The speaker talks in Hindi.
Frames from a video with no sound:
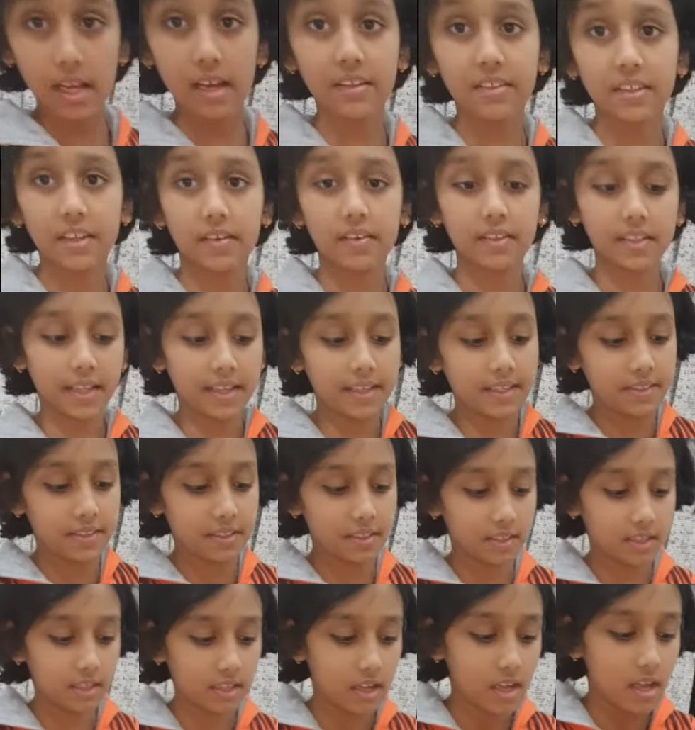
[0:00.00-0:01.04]
ऐसे आवाज आनी
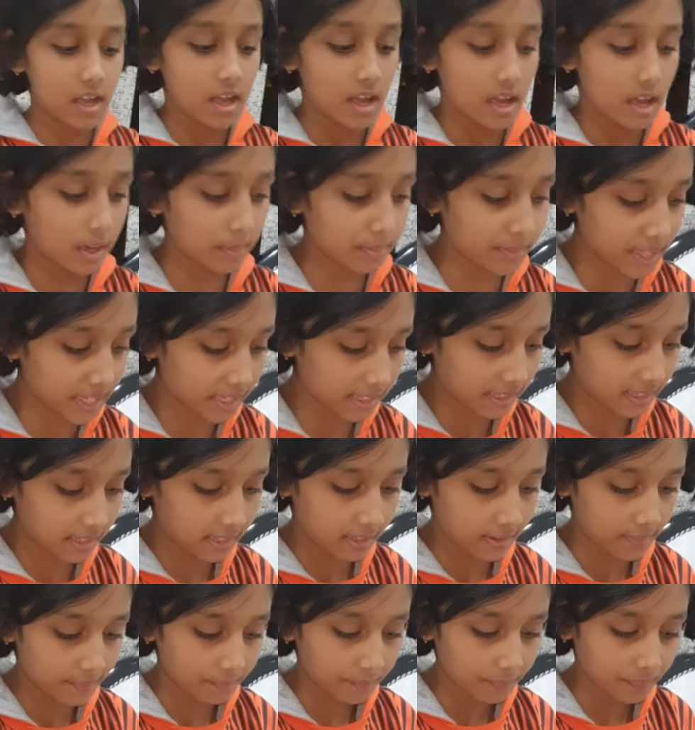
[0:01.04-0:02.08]
चाहिए अब
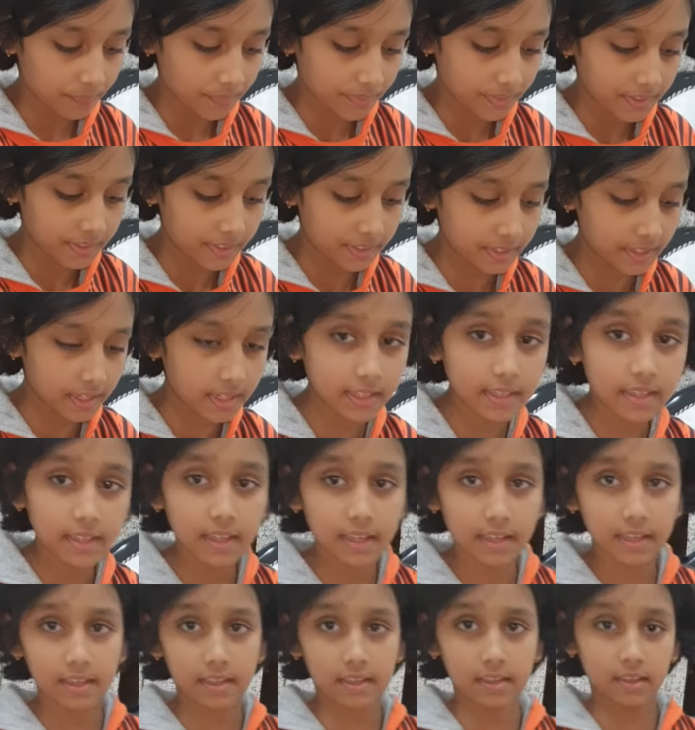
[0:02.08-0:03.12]
देखिए ये
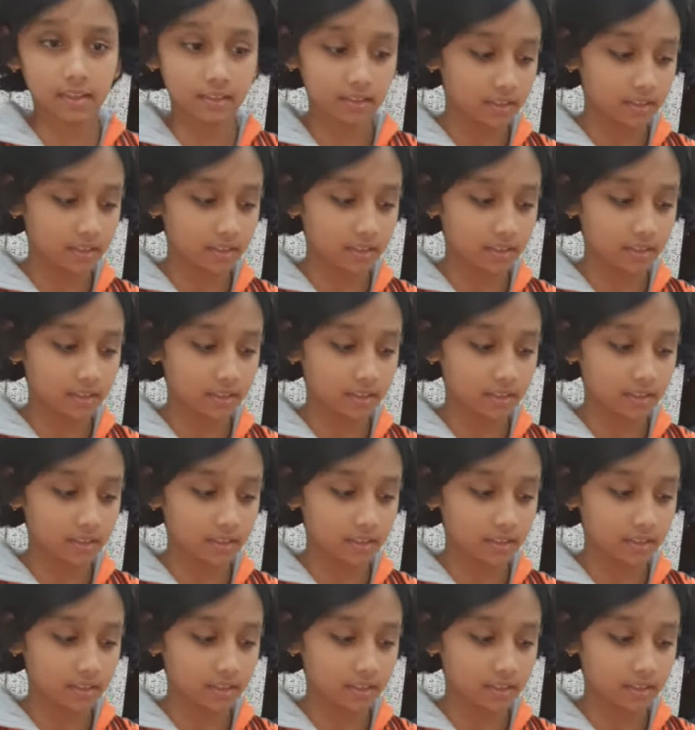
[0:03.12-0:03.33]
देखिए